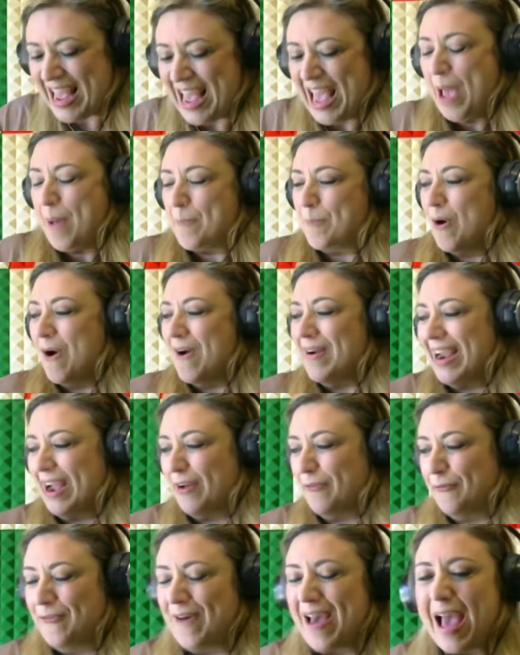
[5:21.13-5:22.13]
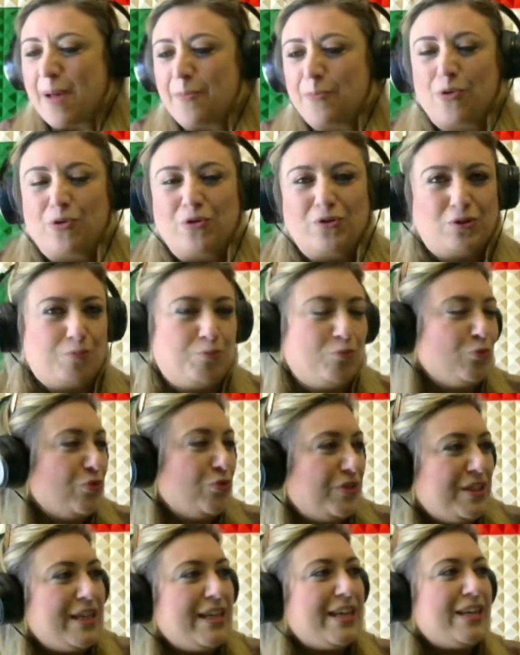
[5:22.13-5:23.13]
buon caffè, buono
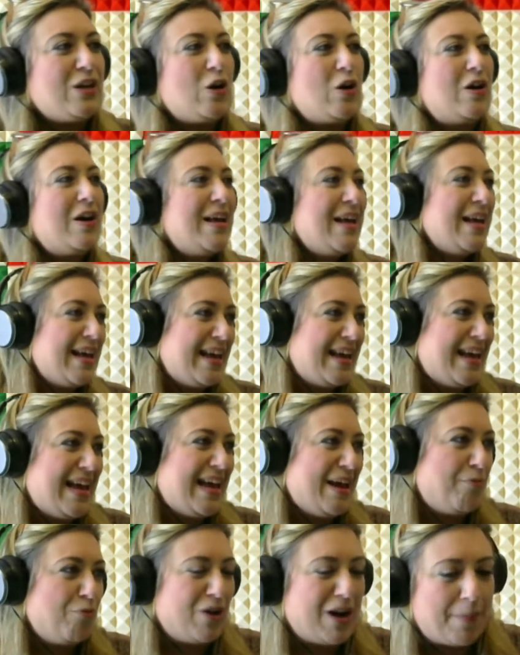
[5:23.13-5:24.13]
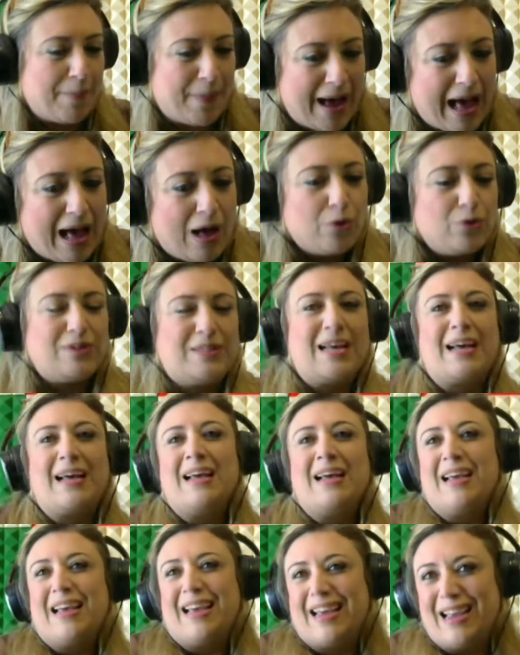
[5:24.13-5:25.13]
spuntino, eh, buona pausa,
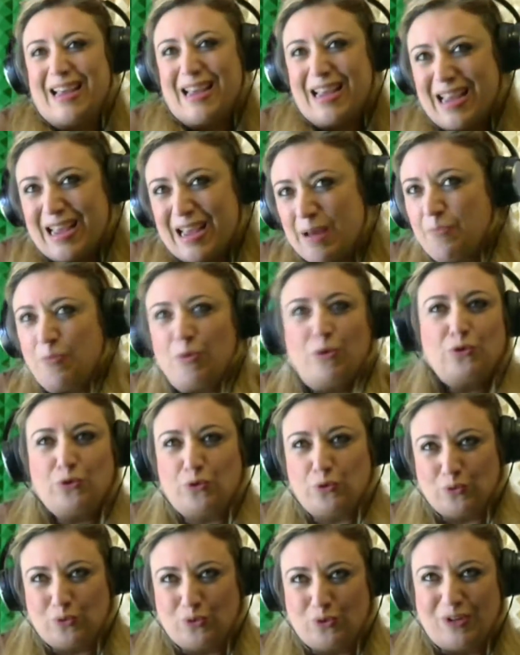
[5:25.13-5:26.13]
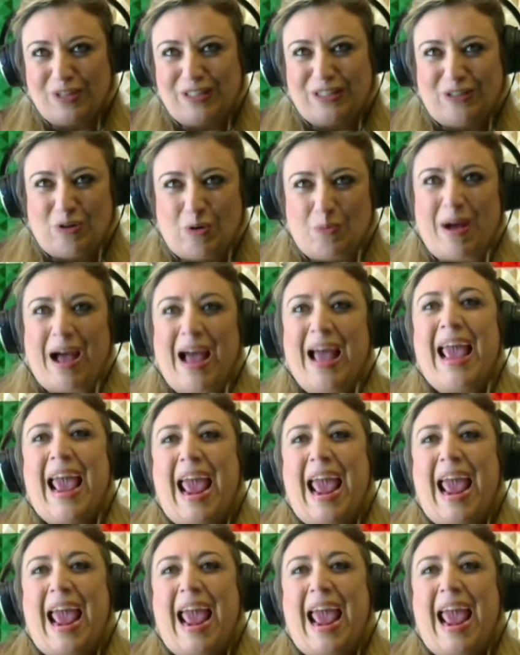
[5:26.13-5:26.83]
eh, buon tutto, insomma.